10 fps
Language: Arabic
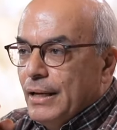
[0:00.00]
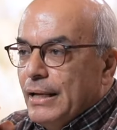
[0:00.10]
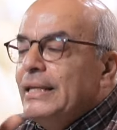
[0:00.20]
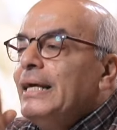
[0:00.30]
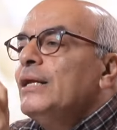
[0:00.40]

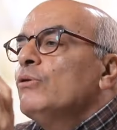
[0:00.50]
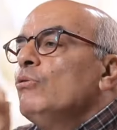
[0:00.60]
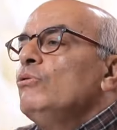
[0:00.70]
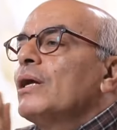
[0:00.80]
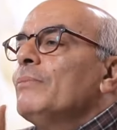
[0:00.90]
ان احنا
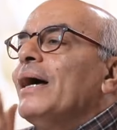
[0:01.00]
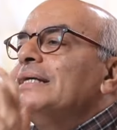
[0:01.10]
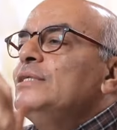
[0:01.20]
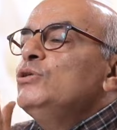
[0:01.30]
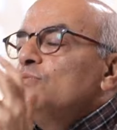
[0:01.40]
نقول له يا رب
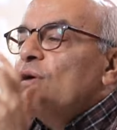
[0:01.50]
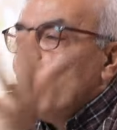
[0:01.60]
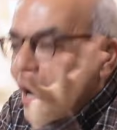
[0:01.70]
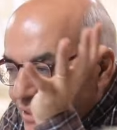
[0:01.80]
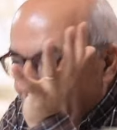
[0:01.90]
عايزين نشوفك
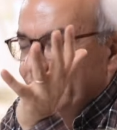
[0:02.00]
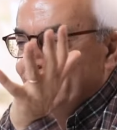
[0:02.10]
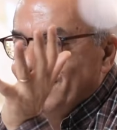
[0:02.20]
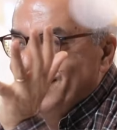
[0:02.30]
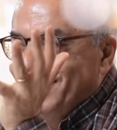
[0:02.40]
وحدك
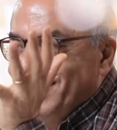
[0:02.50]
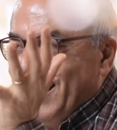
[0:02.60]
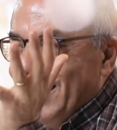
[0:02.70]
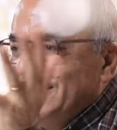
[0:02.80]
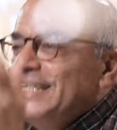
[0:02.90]

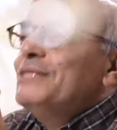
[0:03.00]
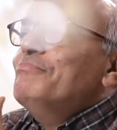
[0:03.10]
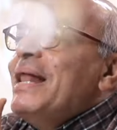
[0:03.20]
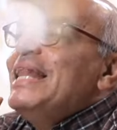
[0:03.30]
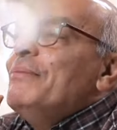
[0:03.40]
عايزين
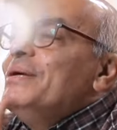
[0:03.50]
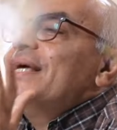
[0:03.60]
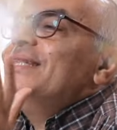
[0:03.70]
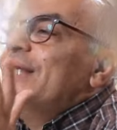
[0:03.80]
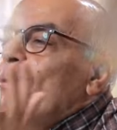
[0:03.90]
نتملى
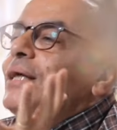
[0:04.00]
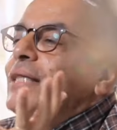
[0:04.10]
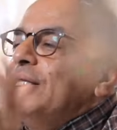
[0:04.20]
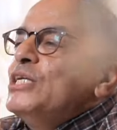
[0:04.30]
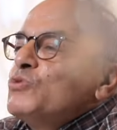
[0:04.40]
بيك انت
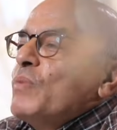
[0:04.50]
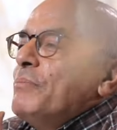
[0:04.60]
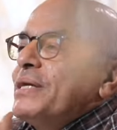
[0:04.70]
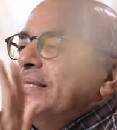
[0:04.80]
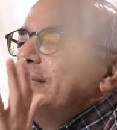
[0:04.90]
وحدك نشبع
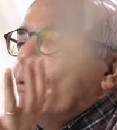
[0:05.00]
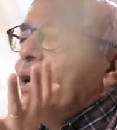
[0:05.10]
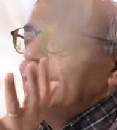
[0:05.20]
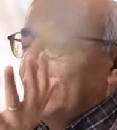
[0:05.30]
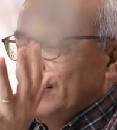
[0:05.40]
بيك انت
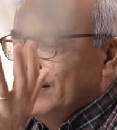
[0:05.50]
وحدك